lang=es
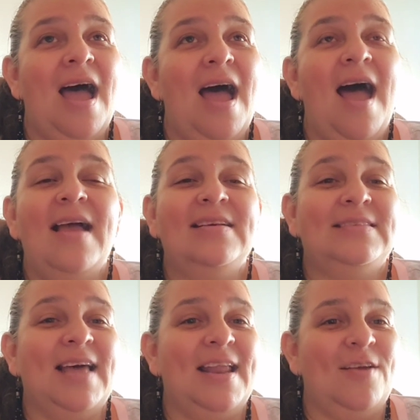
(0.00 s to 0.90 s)
a
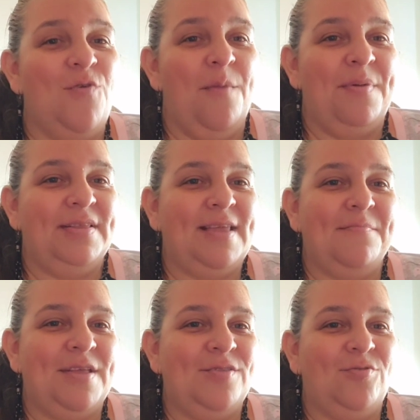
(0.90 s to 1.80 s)
estar en un
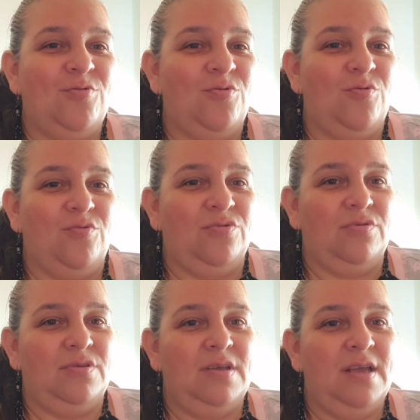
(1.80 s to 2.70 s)
apartamento
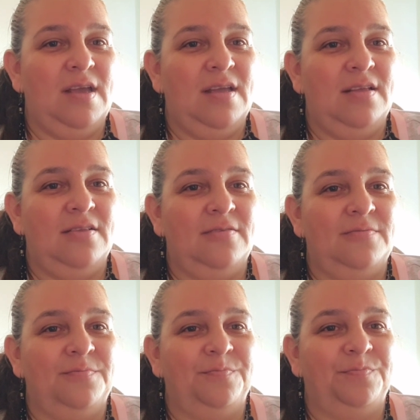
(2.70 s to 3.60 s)
que,
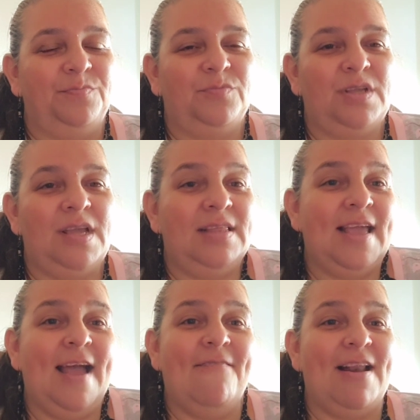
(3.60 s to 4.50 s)

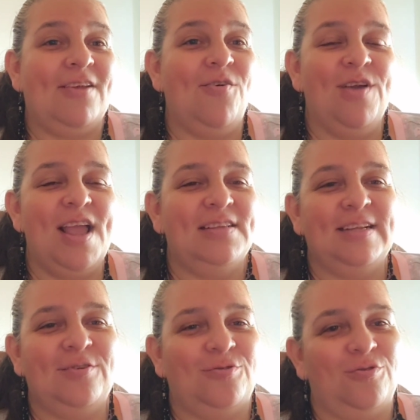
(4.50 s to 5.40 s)
tenga balcón y
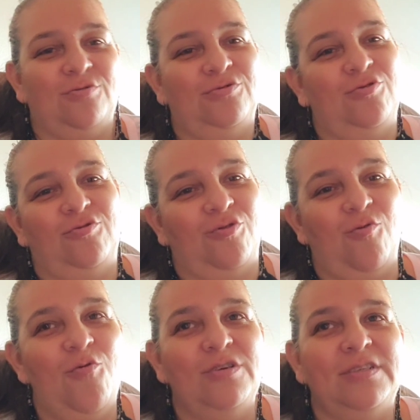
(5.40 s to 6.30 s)
así no, no, no nos
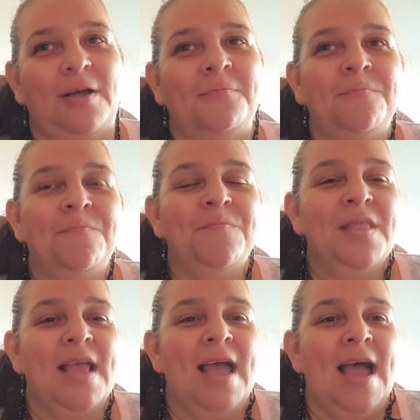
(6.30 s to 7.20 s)
gusta.
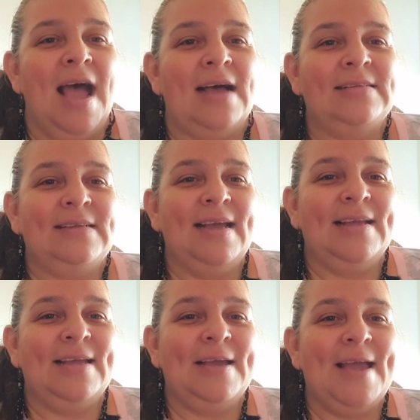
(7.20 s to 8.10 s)
Así es
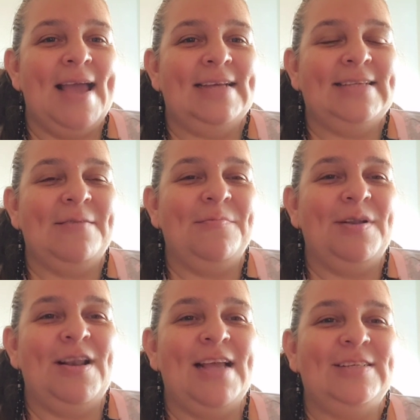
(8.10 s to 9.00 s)
que esa es
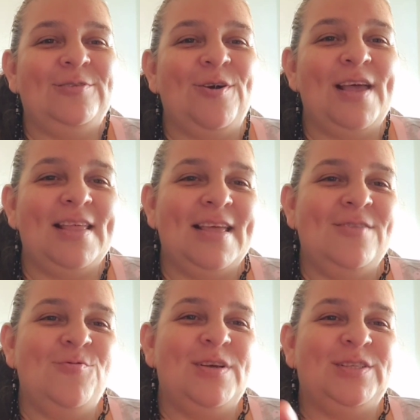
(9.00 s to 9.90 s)
la historia de
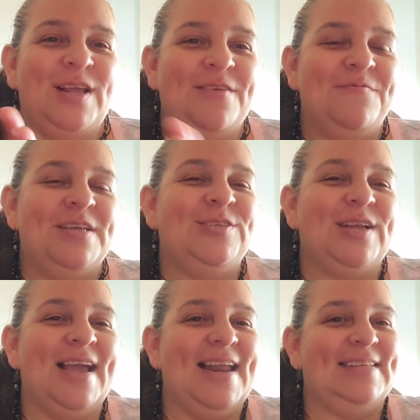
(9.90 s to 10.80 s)
nuestro edificio y
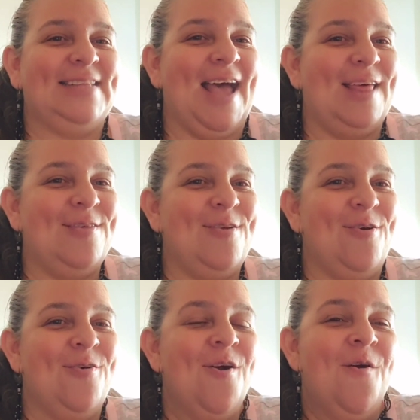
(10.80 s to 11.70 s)
que gracias a
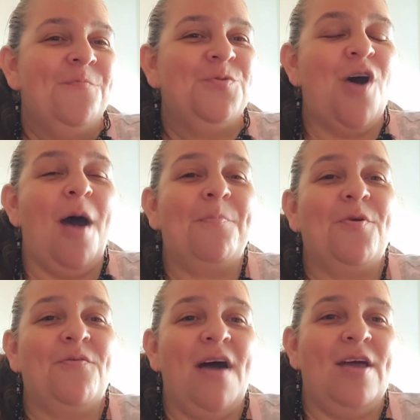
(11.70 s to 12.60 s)
Dios nos
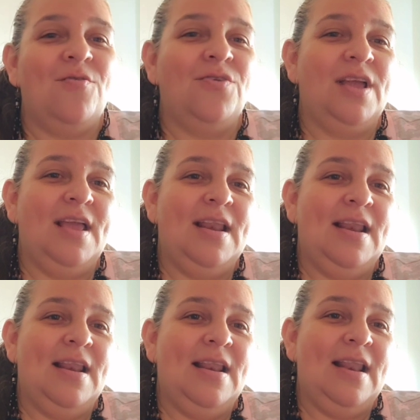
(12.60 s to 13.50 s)
aprobaron
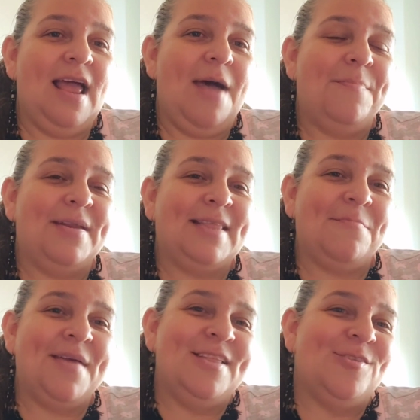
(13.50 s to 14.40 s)
el,
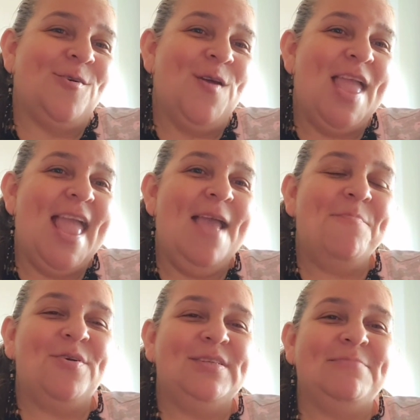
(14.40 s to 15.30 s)
apartamento y
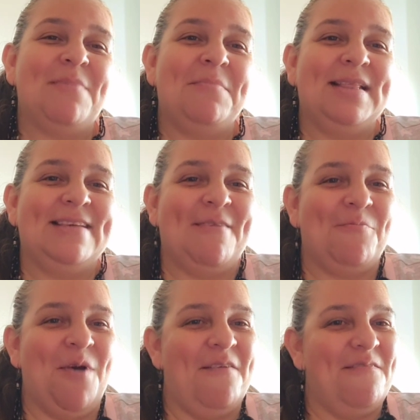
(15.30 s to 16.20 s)
próximamente
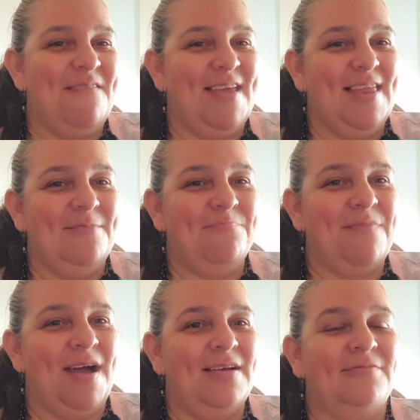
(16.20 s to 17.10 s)
vamos a vivir
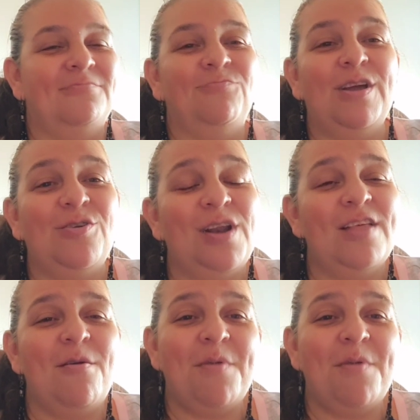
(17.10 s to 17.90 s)
más, bueno, le digo a mi